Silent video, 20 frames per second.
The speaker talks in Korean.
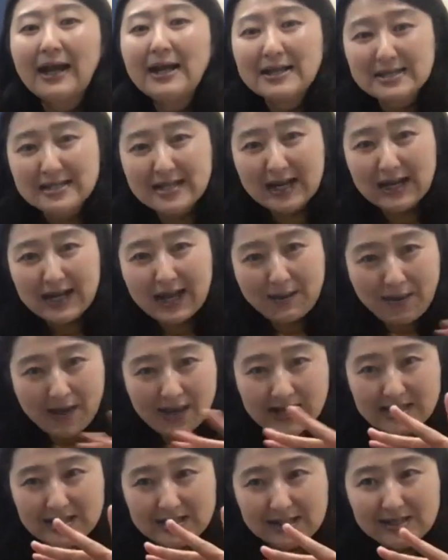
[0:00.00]
제가
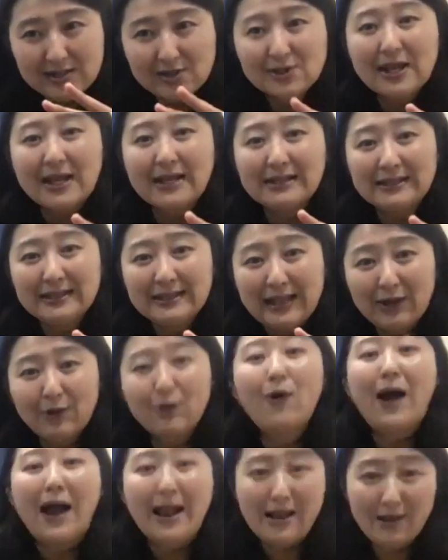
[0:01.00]
레벨이 측정되는
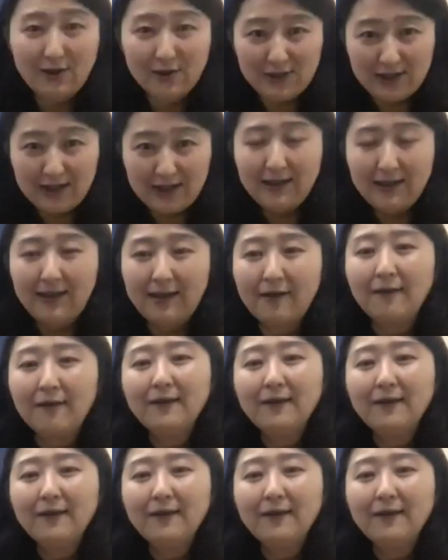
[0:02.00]
대로 알려드릴게요.